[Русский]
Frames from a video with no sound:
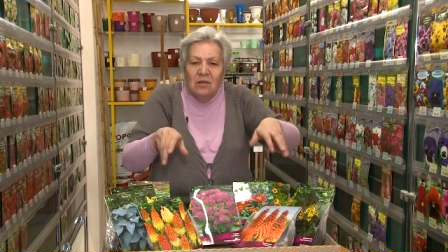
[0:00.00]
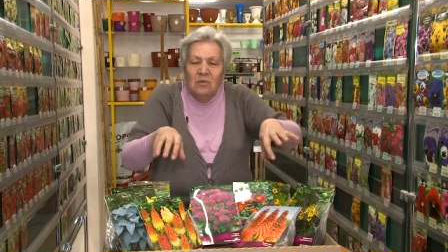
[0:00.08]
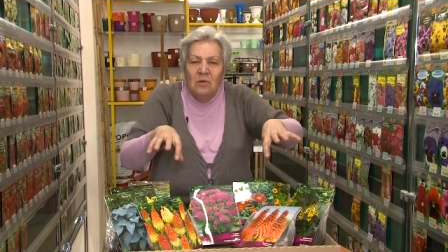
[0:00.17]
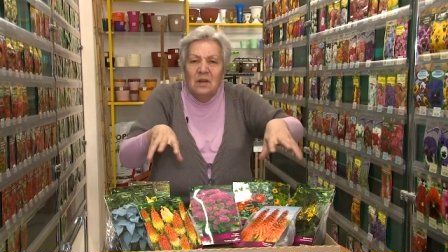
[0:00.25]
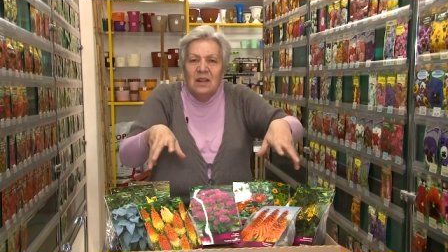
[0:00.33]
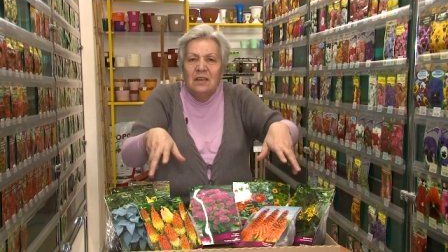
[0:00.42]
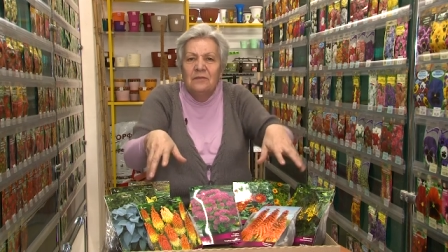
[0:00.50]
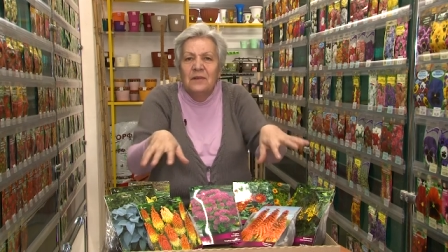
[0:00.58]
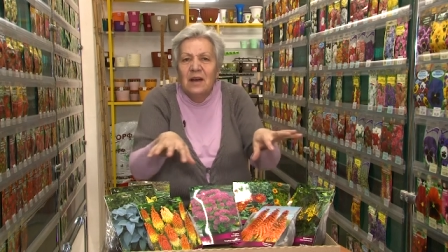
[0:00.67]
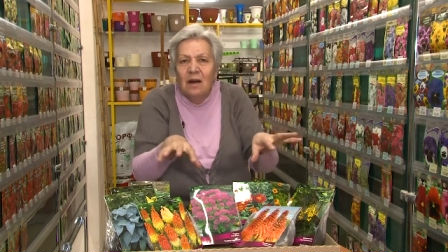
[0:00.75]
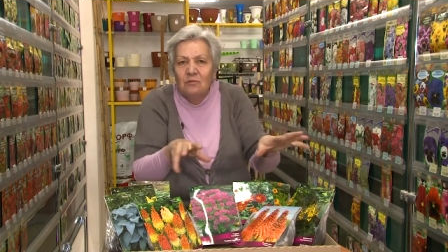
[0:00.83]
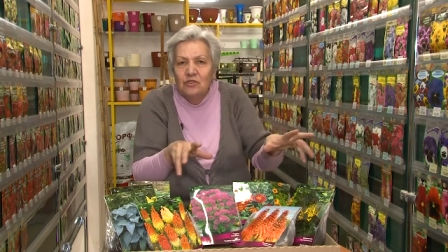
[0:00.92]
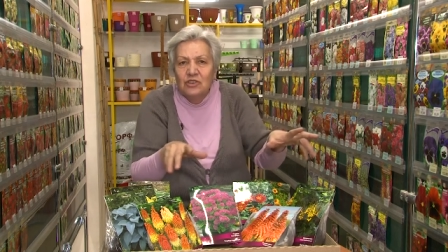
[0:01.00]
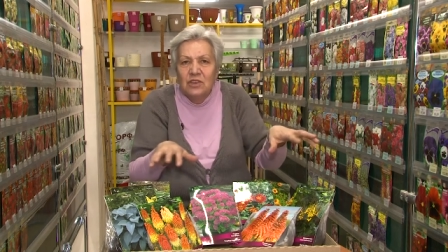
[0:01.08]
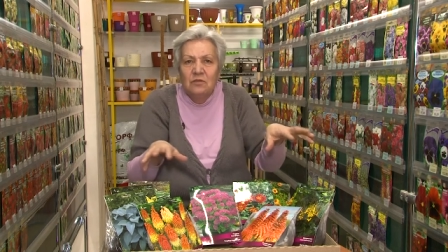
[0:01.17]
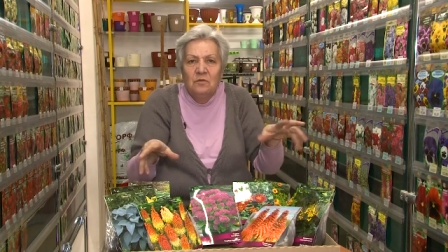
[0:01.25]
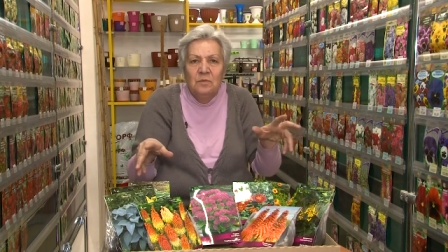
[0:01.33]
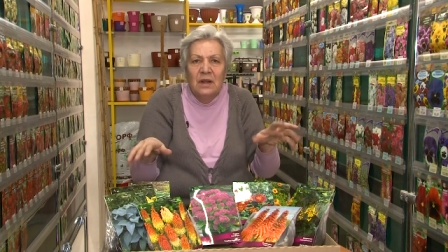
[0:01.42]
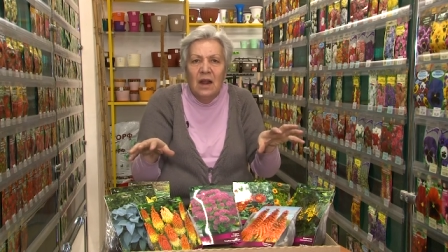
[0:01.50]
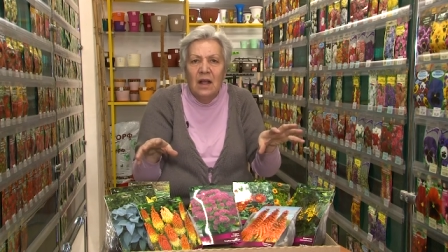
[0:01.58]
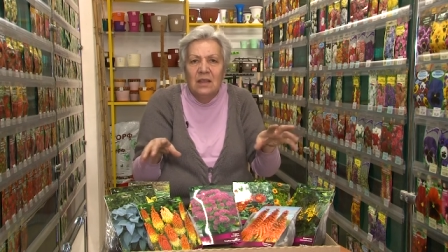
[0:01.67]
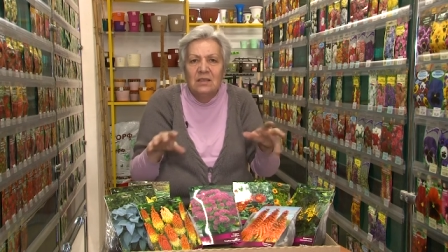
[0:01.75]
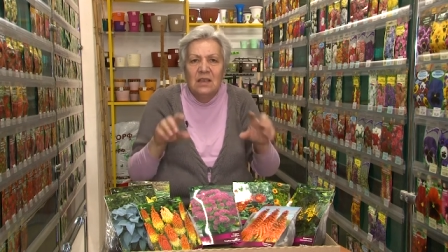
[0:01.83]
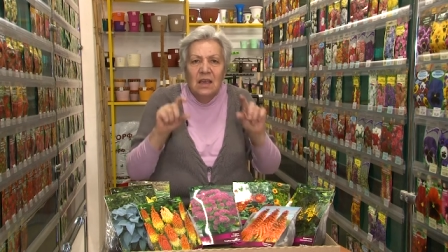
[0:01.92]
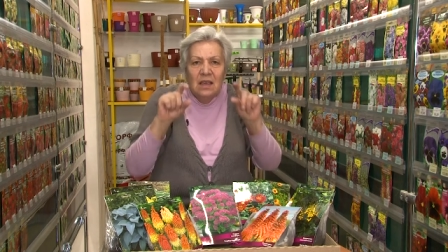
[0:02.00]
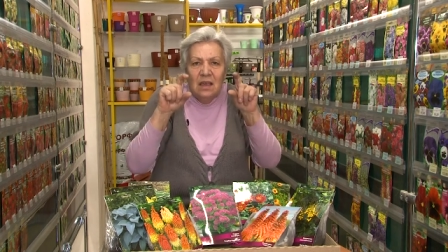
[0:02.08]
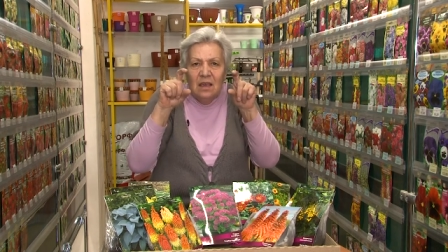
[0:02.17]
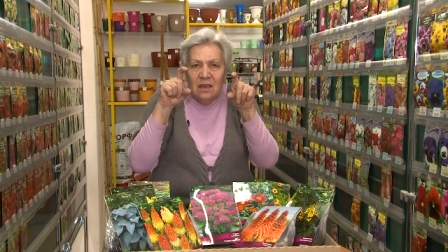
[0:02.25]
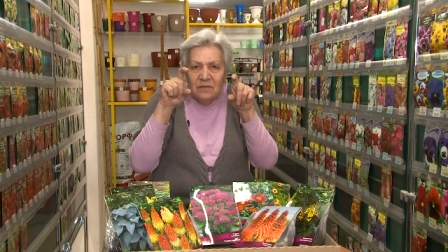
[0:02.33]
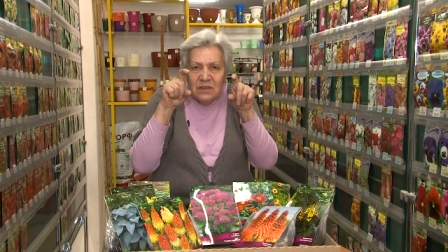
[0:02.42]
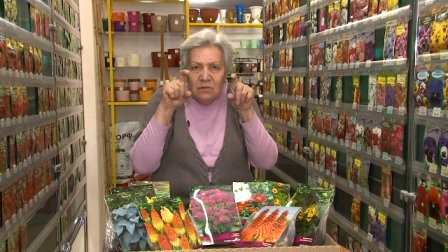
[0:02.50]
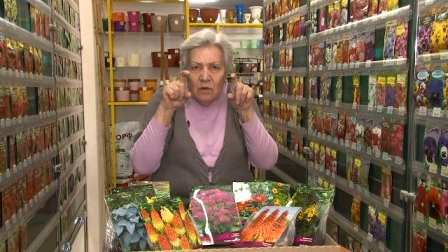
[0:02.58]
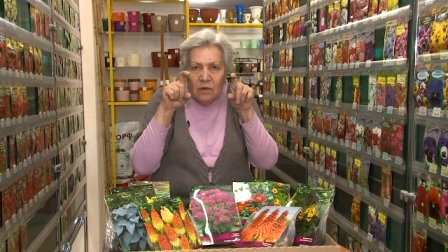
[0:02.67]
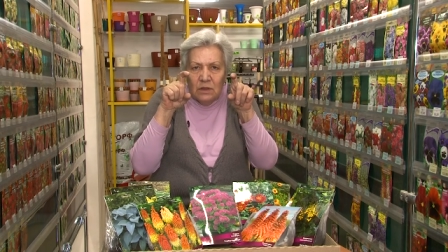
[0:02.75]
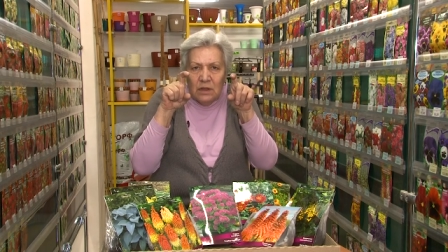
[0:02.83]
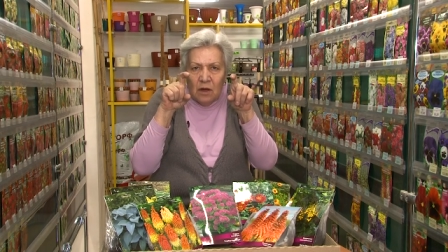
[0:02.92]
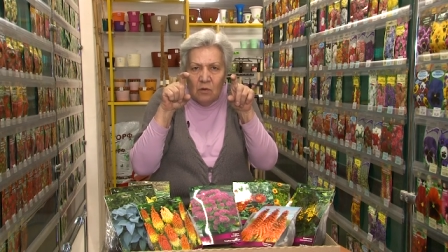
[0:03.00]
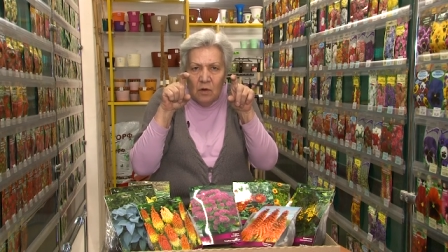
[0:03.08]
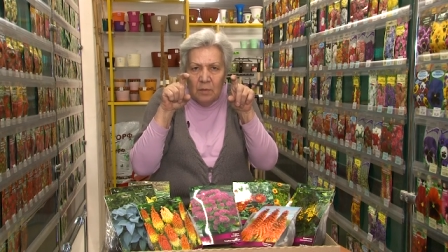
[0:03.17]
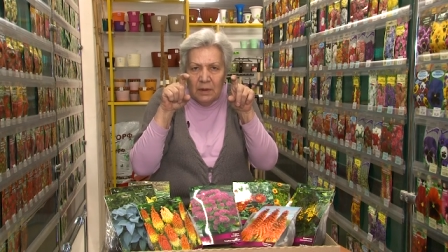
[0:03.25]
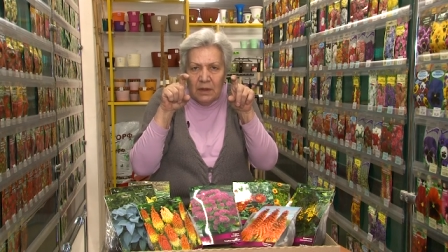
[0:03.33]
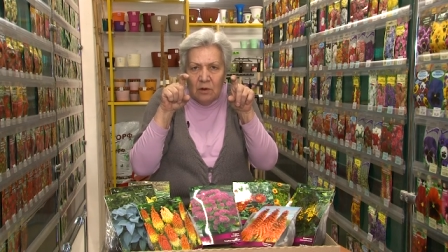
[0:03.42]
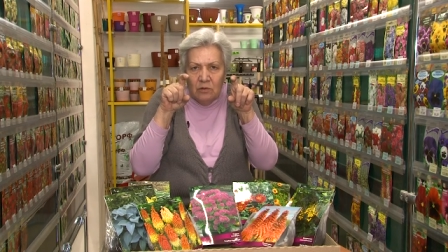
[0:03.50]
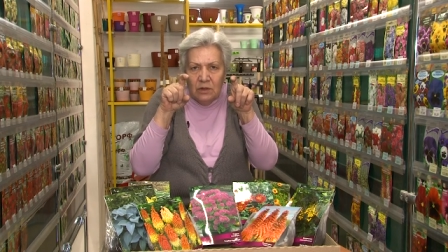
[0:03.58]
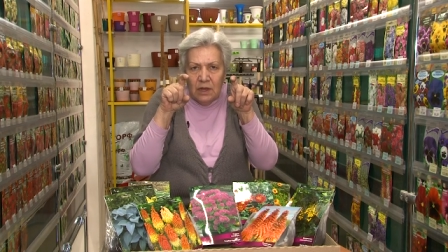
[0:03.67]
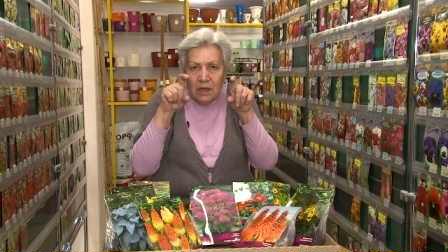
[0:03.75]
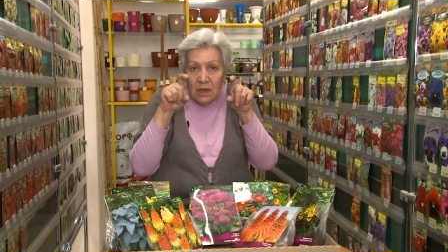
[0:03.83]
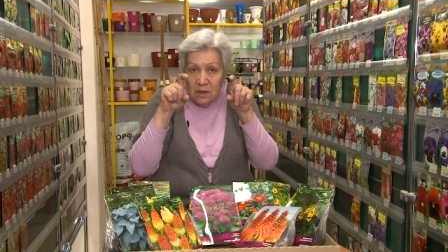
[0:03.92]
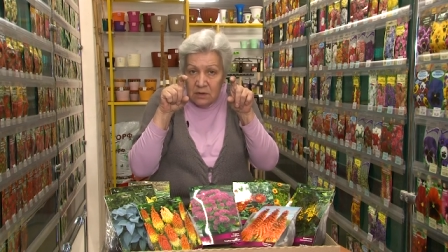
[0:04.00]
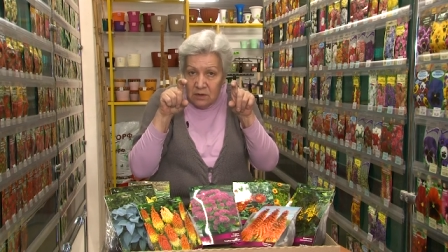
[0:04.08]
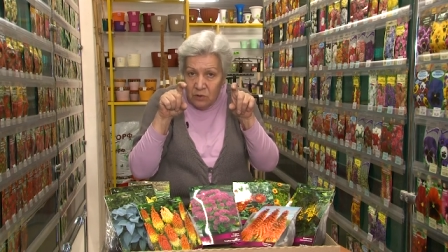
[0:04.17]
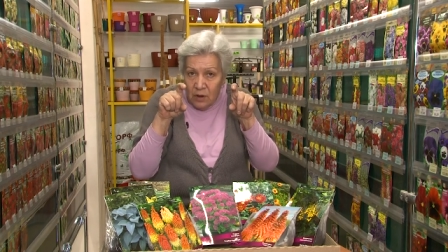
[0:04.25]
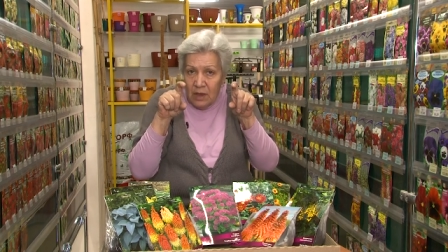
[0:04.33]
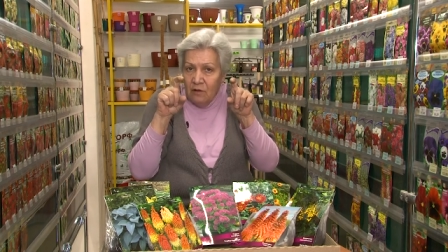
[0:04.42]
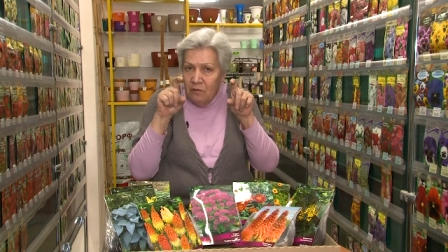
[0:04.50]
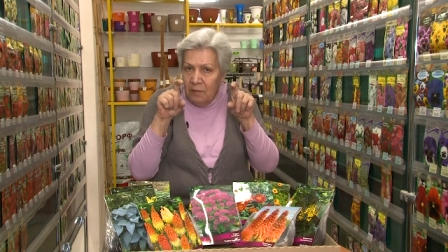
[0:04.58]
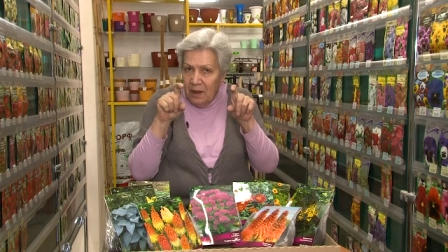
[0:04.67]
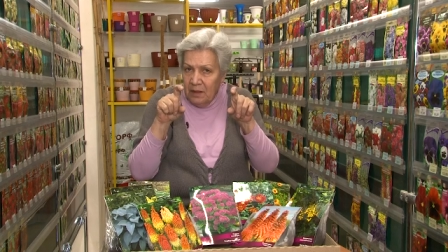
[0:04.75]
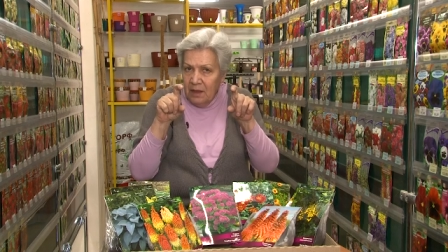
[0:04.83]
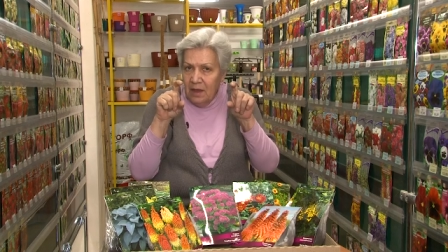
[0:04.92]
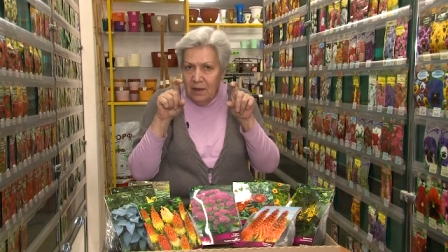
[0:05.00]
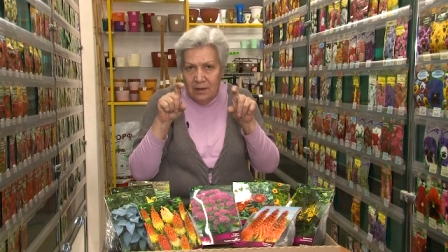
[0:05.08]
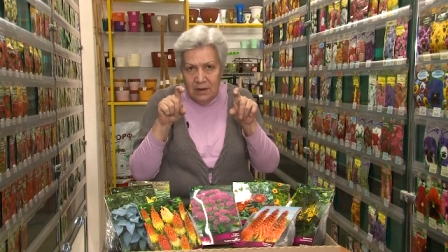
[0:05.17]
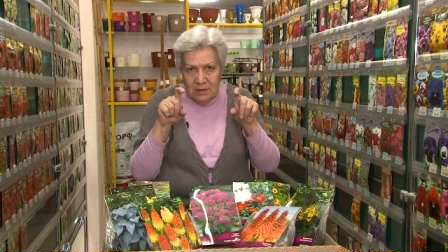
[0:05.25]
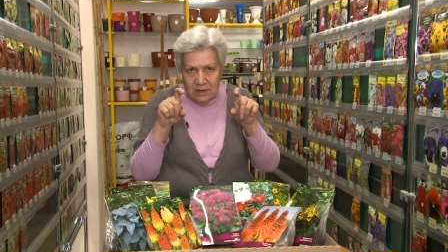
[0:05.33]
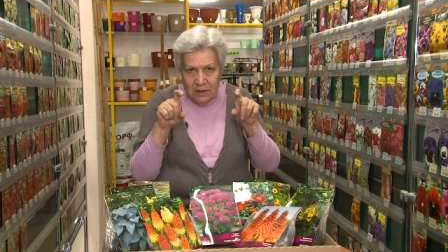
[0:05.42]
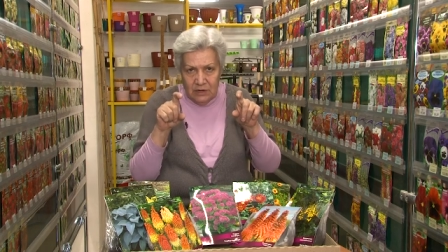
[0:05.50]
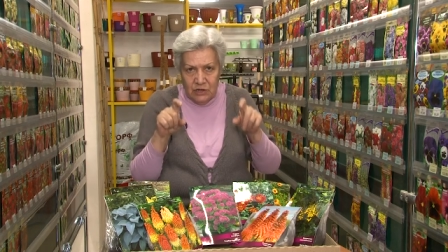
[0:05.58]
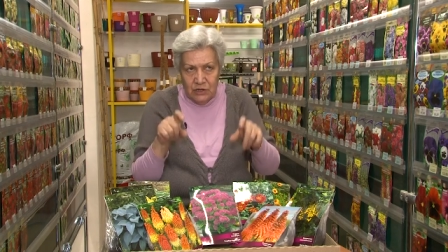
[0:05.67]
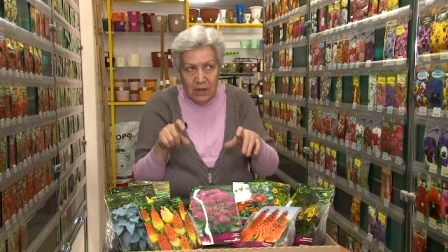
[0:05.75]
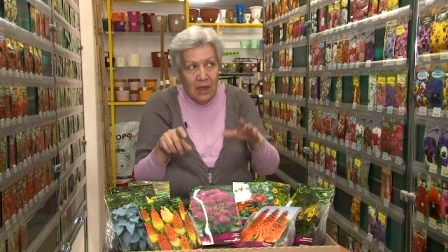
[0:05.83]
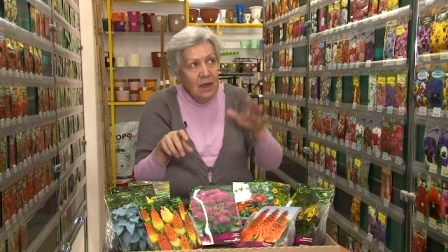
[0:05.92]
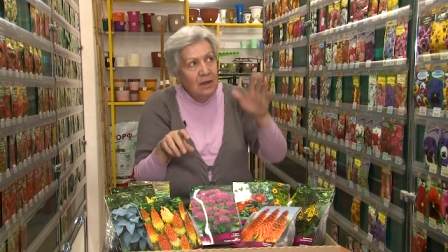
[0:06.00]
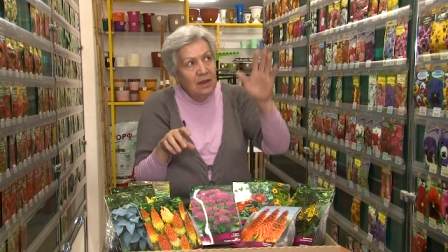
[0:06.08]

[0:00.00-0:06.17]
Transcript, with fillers: корни в камушки упирались, и всего вот такой плодородный слой вполне достаточно.